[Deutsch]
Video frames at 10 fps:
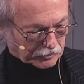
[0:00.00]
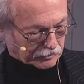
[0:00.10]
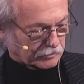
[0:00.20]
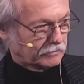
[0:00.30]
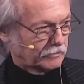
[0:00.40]

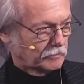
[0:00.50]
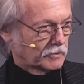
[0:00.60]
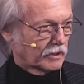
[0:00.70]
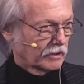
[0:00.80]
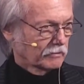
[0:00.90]
hier im
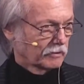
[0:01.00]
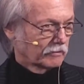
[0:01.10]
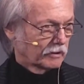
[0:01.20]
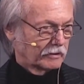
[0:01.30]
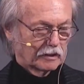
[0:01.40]
Saal und
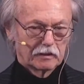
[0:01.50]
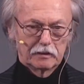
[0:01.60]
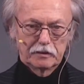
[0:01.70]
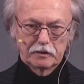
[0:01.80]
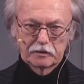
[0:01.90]
auch an all
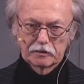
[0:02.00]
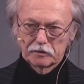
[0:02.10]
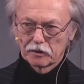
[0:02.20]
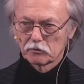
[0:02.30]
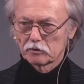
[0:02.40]
diejenigen, die
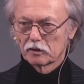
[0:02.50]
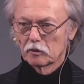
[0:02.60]
draußen an